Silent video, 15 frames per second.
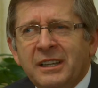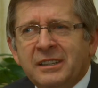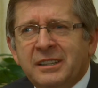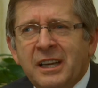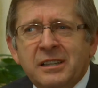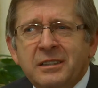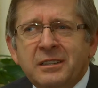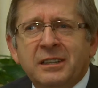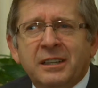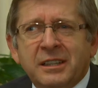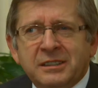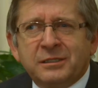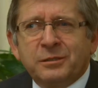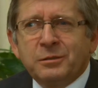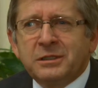ten
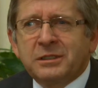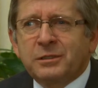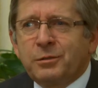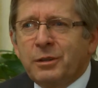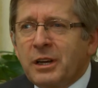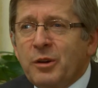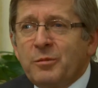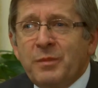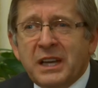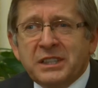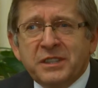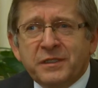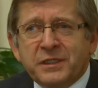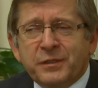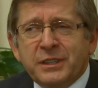Chrystus, którego
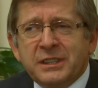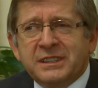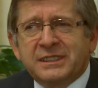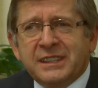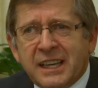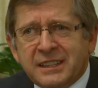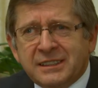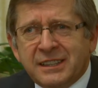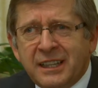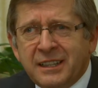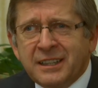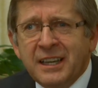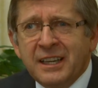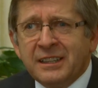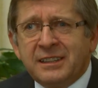macie w swoich sercach,
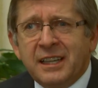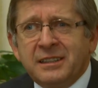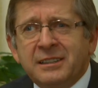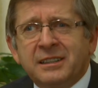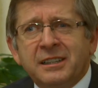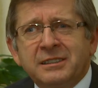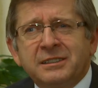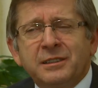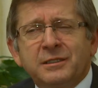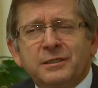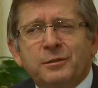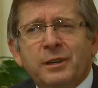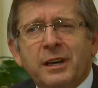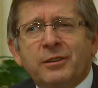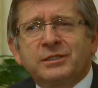ten Chrystus,
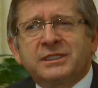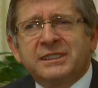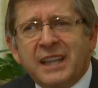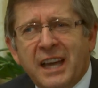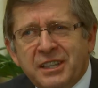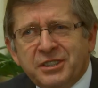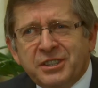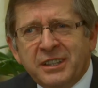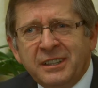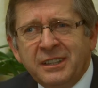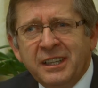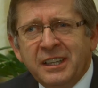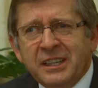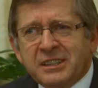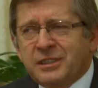którego znacie,
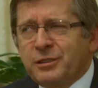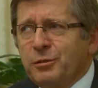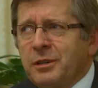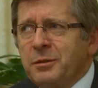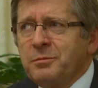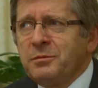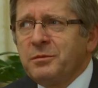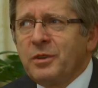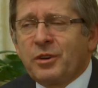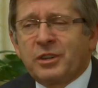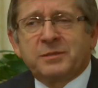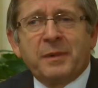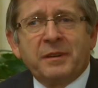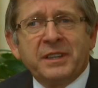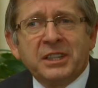z którym
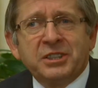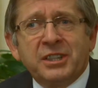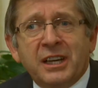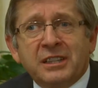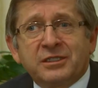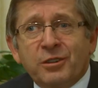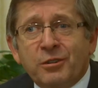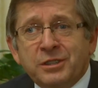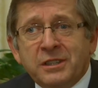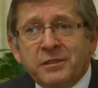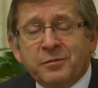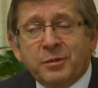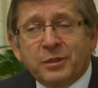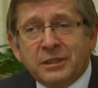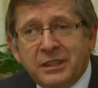rozmawiacie na co dzień
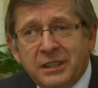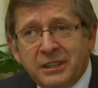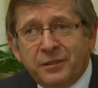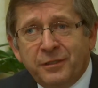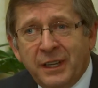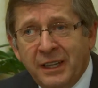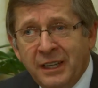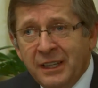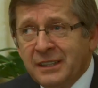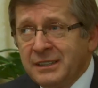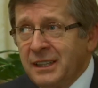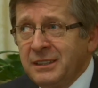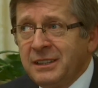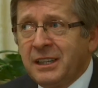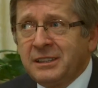w modlitwie,
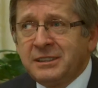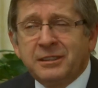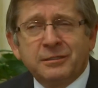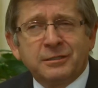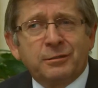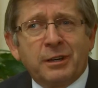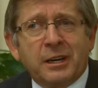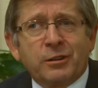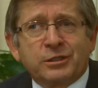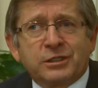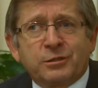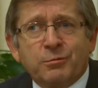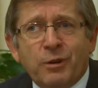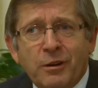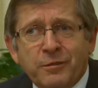ten Chrystus, którego
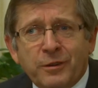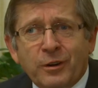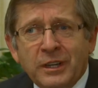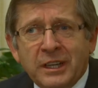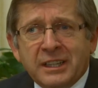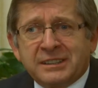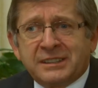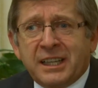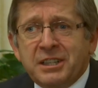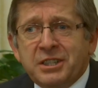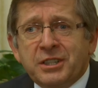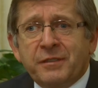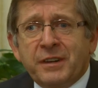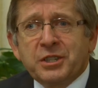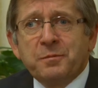słowo staje
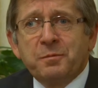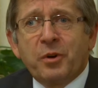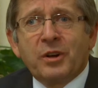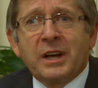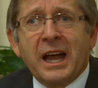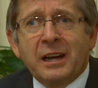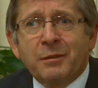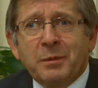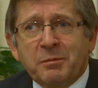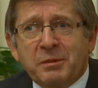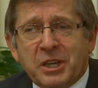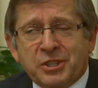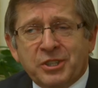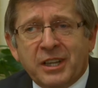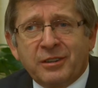się waszym pokarmem
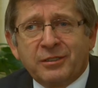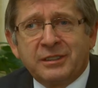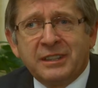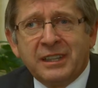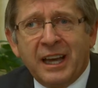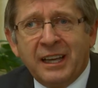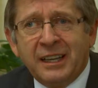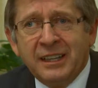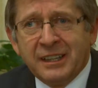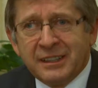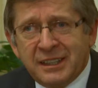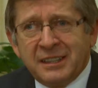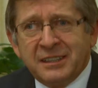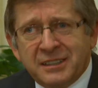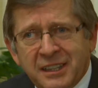każdego dnia,
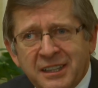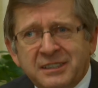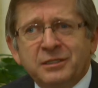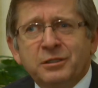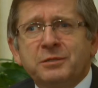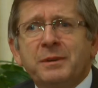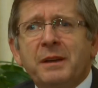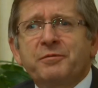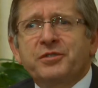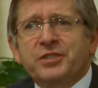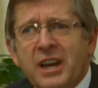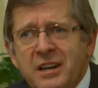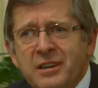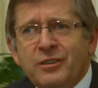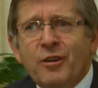ten Chrystus ma
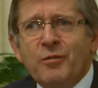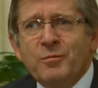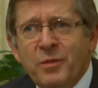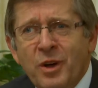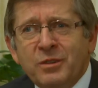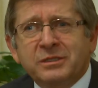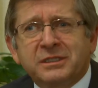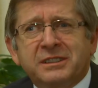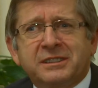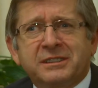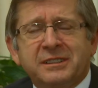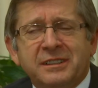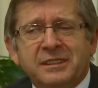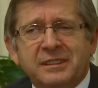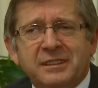wszelką moc.